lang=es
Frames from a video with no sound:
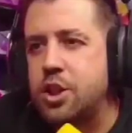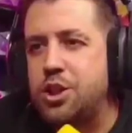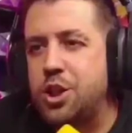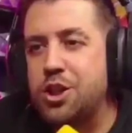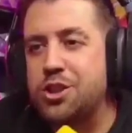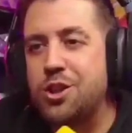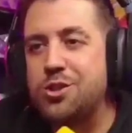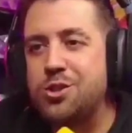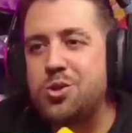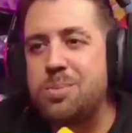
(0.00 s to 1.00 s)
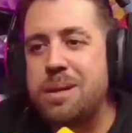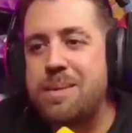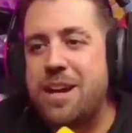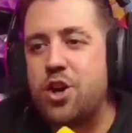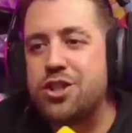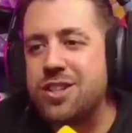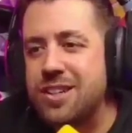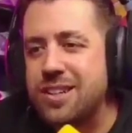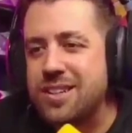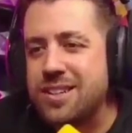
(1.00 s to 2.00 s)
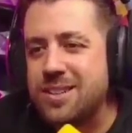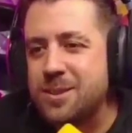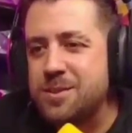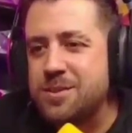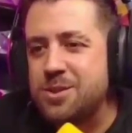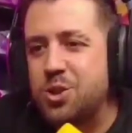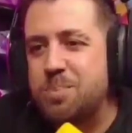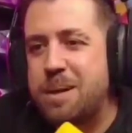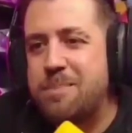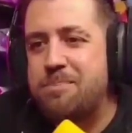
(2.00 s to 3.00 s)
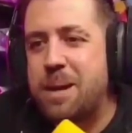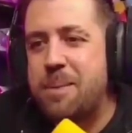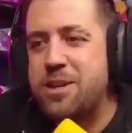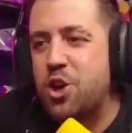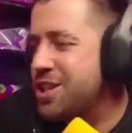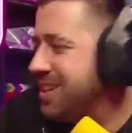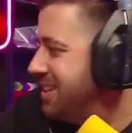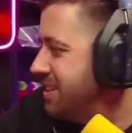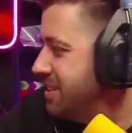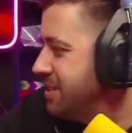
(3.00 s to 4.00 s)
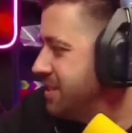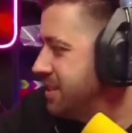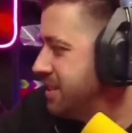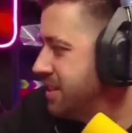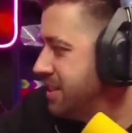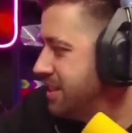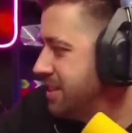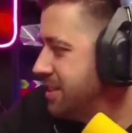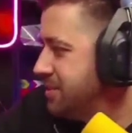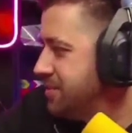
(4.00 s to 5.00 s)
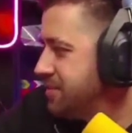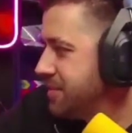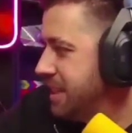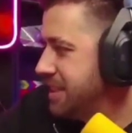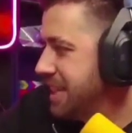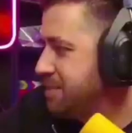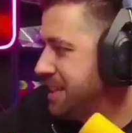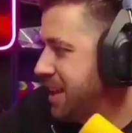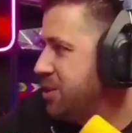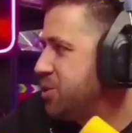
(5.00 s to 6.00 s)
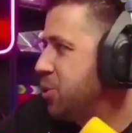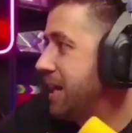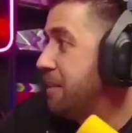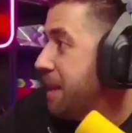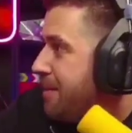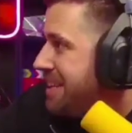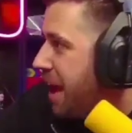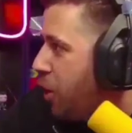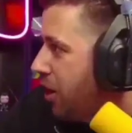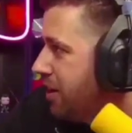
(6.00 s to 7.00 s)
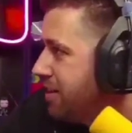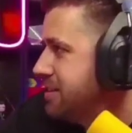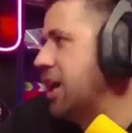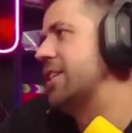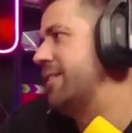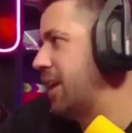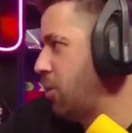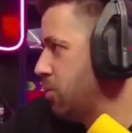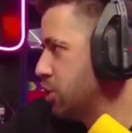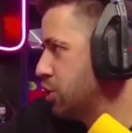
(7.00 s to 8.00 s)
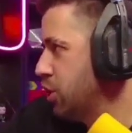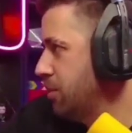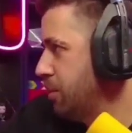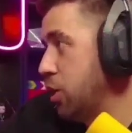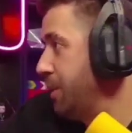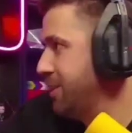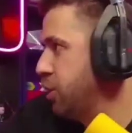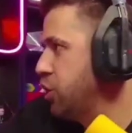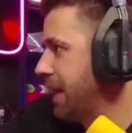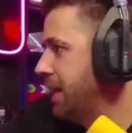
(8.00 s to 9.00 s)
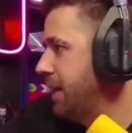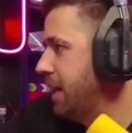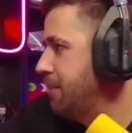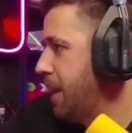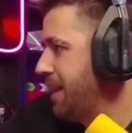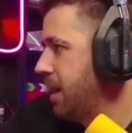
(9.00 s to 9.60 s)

hermana que se llama primeros. Te sigue desde el tus 2015 somos de Guatemala. Estás vetado de su canal. ¿Me ha vetado? No tendrá huevos, ¿no? Porque lo veto yo de aquí, ¿eh? Me la pela.